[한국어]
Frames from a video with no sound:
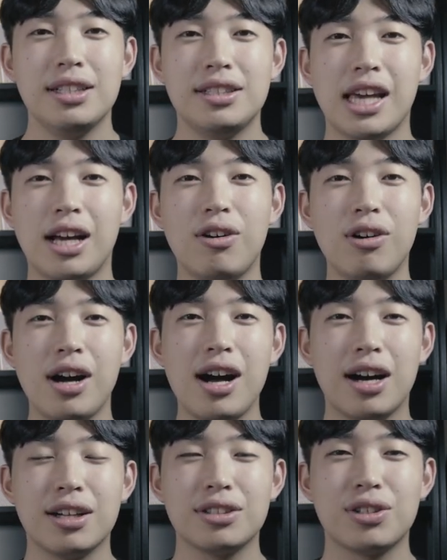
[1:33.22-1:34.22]
제
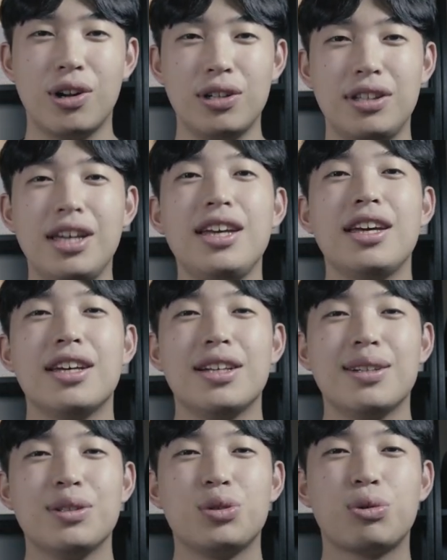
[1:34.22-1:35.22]
거가 절대
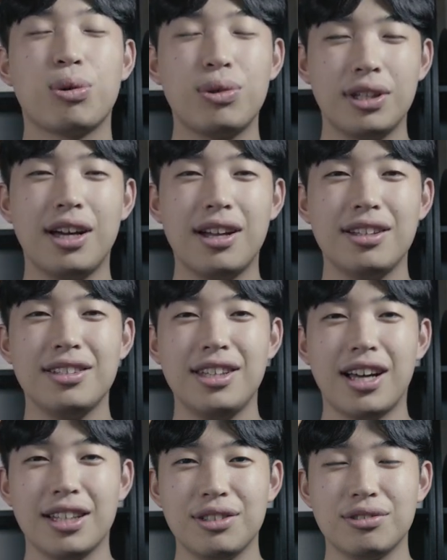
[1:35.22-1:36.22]
좋다라는
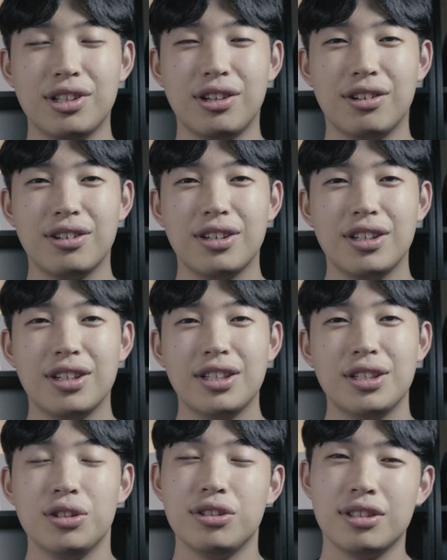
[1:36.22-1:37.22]
게 아니고요.
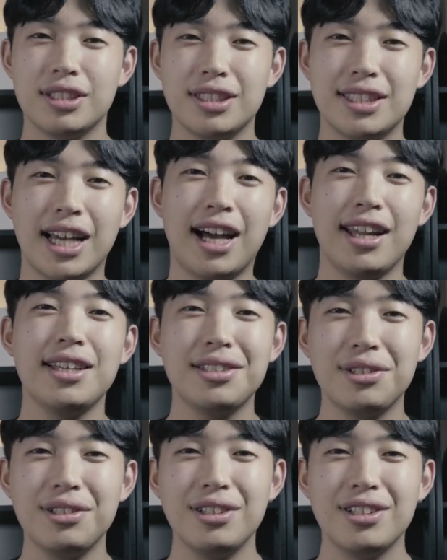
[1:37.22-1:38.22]

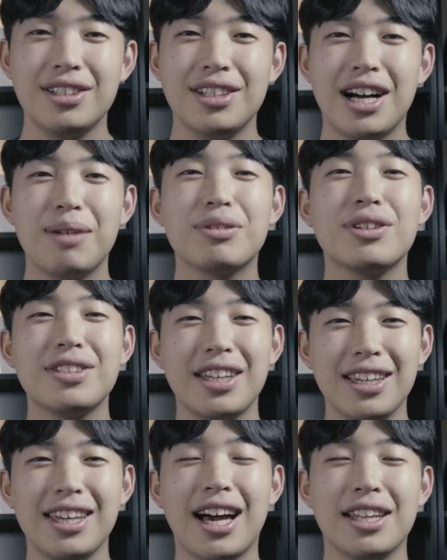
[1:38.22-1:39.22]
잘해서
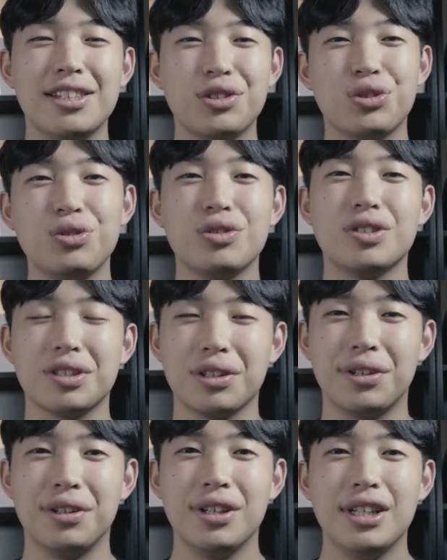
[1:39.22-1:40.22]
합격된 게 아닐 수도
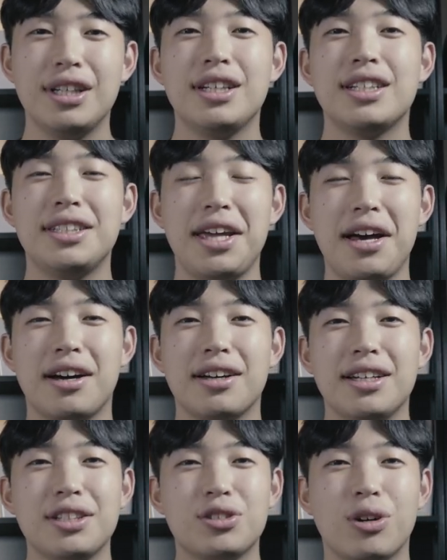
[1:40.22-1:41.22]
있어요. 그냥
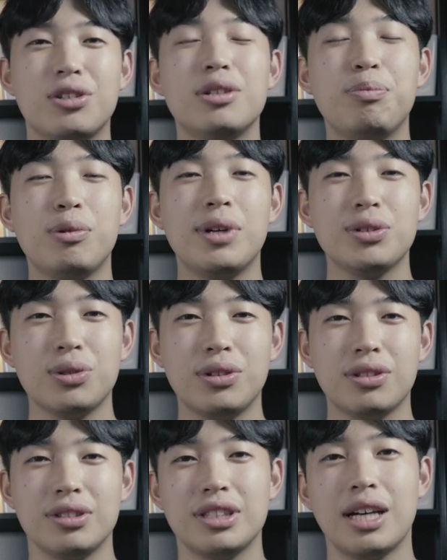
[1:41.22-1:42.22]
저를
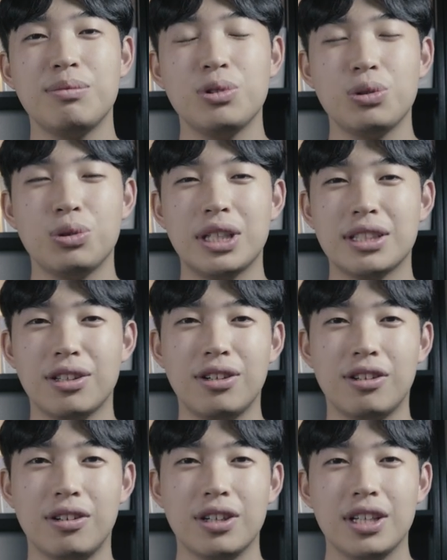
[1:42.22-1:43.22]
뽑아줬던
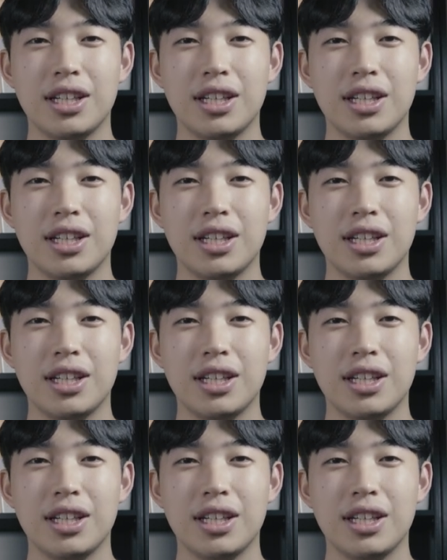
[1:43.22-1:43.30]
사무소에서